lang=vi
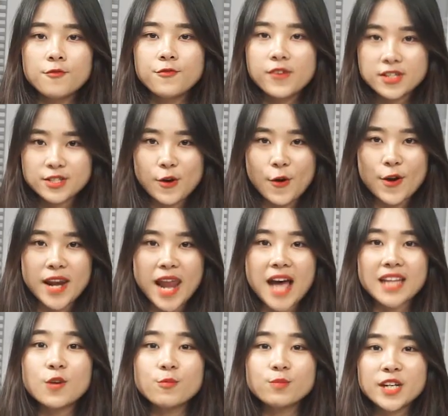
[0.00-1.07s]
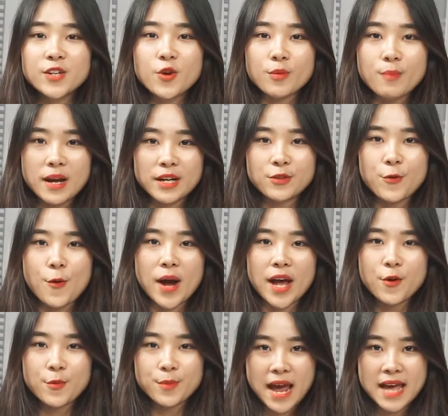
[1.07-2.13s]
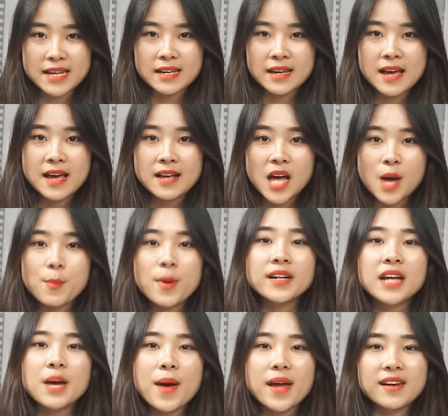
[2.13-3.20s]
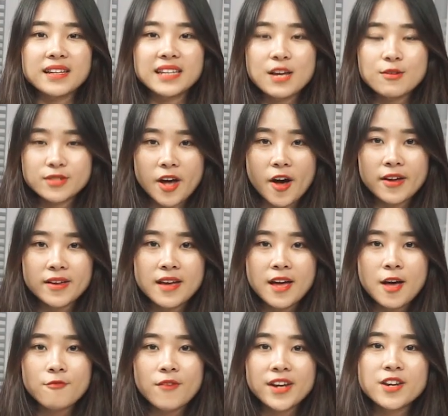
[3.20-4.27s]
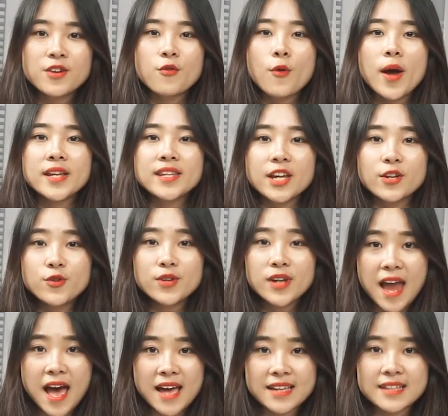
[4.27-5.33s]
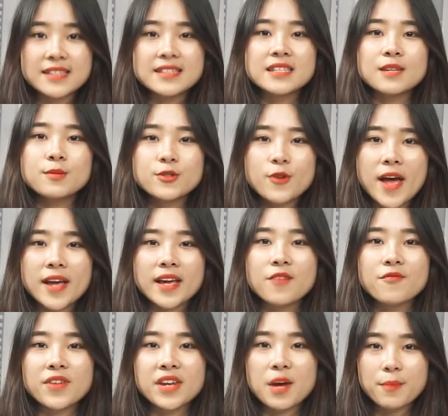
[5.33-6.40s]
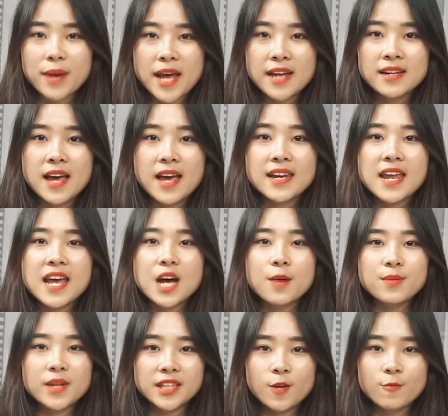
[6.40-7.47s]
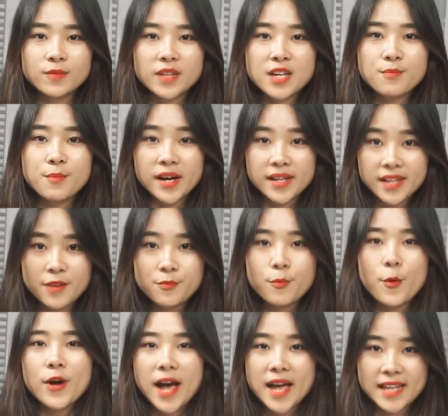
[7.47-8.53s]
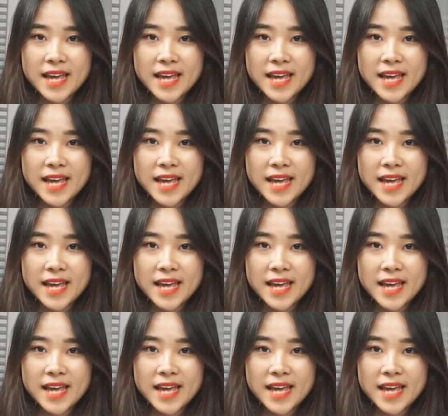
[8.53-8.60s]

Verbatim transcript: Vừa rồi là thông tin nổi bật của ngày hôm nay. Cảm ơn các bạn đã theo dõi và đừng quên để nút like, subscribe kênh Vietnamnet để cập nhật thông tin mới nhất mỗi ngày